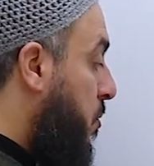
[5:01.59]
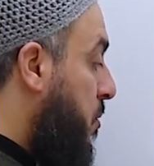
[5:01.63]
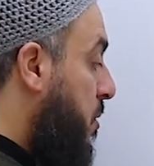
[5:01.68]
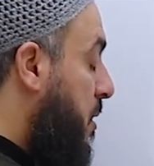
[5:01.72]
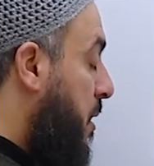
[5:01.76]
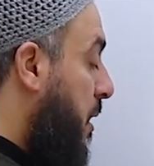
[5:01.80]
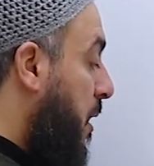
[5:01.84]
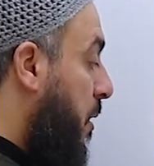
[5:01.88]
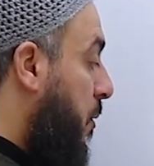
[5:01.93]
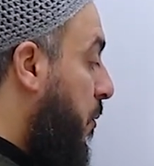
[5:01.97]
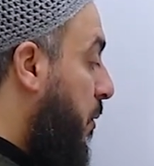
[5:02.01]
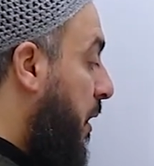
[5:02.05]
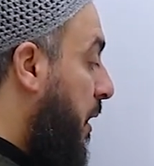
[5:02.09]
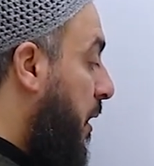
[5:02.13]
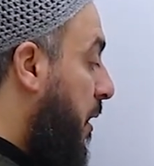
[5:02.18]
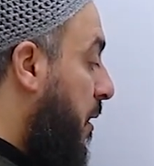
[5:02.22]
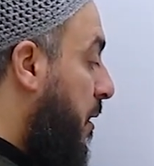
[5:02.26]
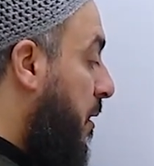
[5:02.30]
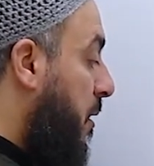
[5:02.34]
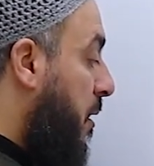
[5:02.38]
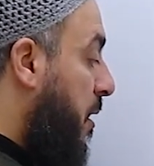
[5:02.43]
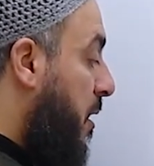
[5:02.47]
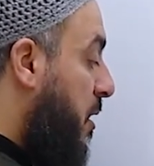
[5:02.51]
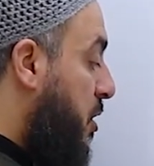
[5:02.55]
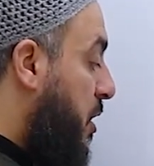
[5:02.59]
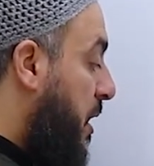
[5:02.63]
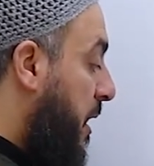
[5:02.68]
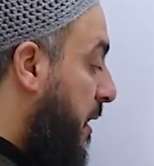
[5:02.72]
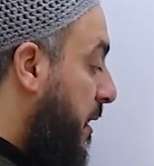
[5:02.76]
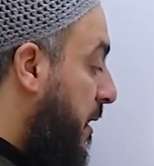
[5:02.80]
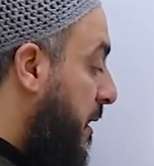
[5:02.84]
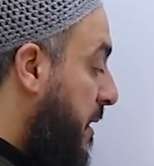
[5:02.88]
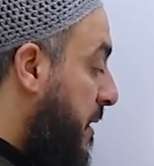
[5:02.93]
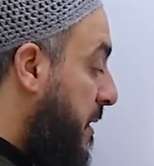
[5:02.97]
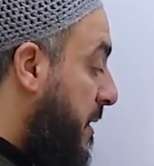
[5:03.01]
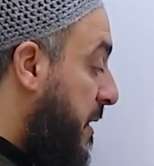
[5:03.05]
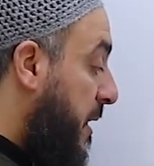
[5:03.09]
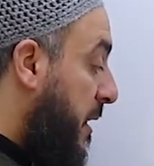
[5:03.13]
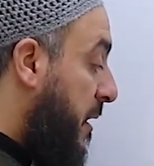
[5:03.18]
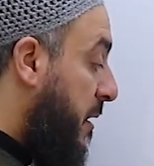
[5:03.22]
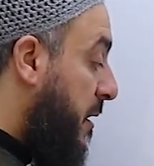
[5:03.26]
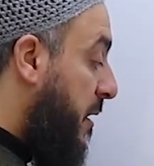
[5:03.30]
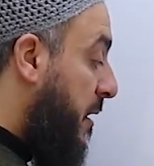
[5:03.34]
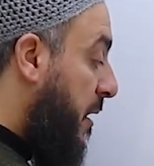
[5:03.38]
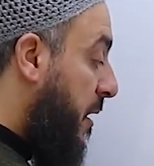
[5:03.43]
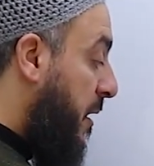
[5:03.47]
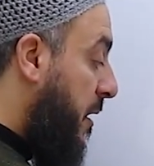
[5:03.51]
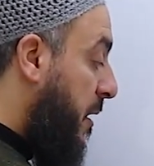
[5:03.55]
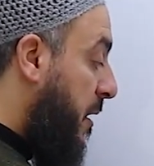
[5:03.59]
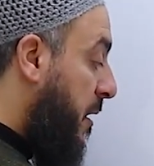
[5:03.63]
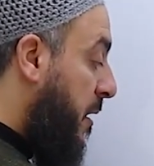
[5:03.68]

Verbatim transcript: تساوي 12 على 2 6